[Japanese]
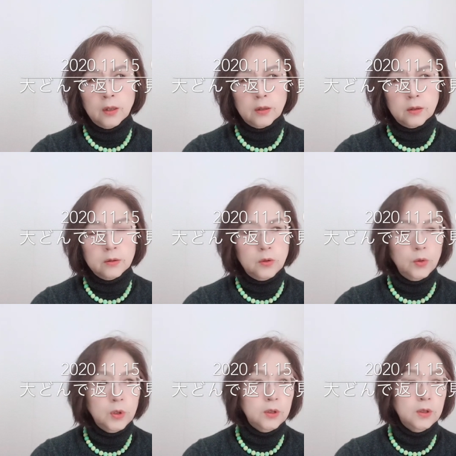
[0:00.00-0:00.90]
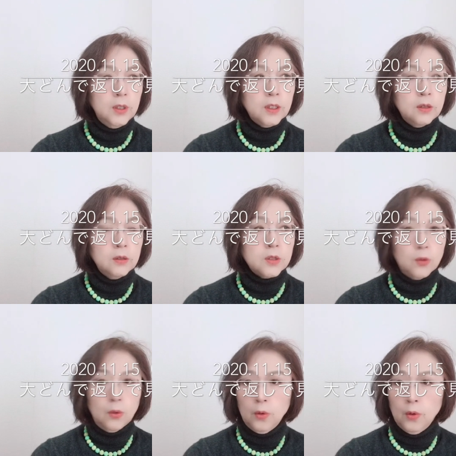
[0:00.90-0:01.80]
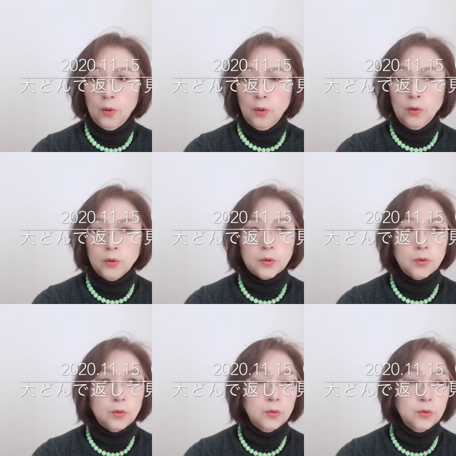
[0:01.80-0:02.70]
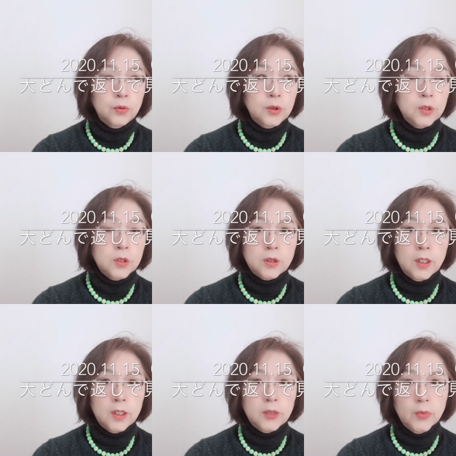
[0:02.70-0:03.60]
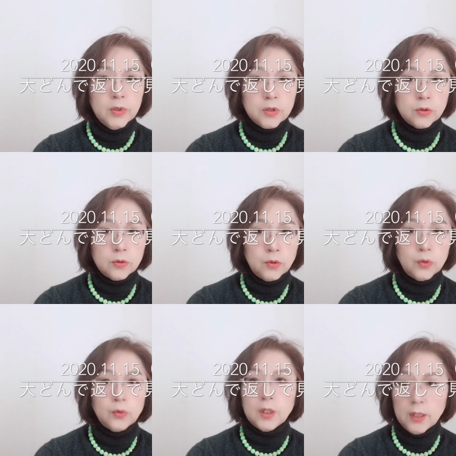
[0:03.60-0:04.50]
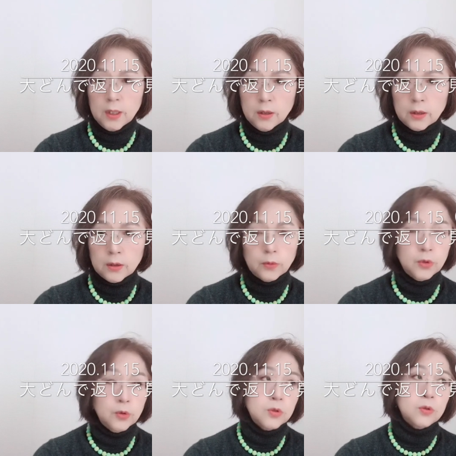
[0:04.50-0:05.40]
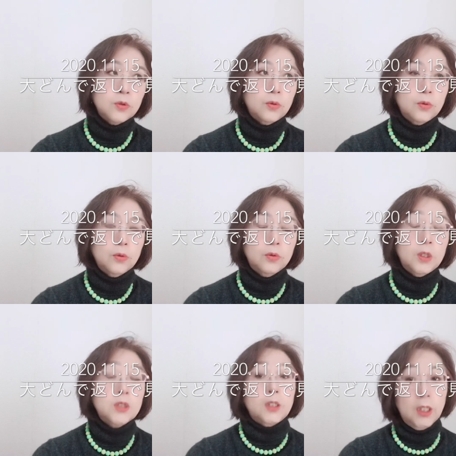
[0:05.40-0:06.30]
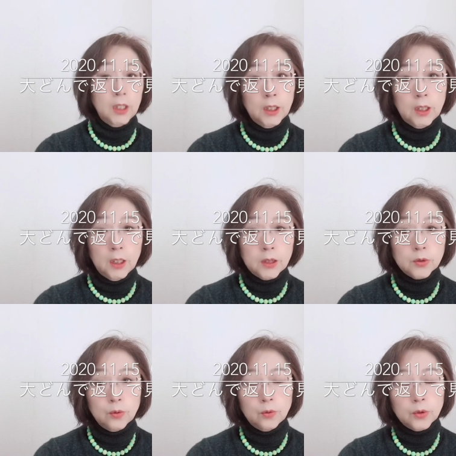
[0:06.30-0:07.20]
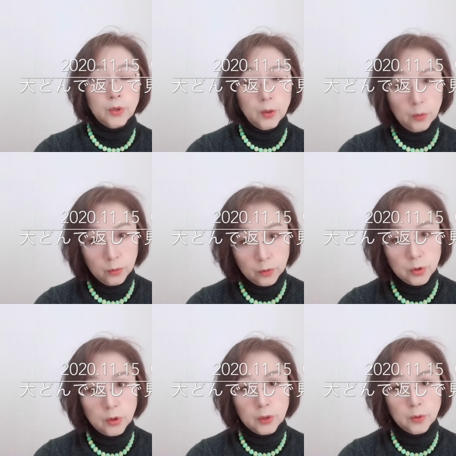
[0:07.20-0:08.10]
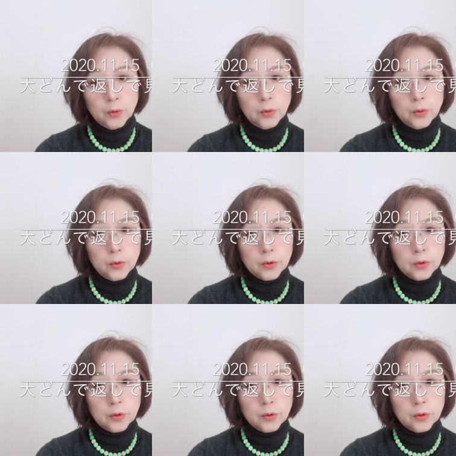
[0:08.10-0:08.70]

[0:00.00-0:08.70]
どう言ったらいいんでしょうその本当に世紀末のようなねあの様相ですからそそれを本当にあの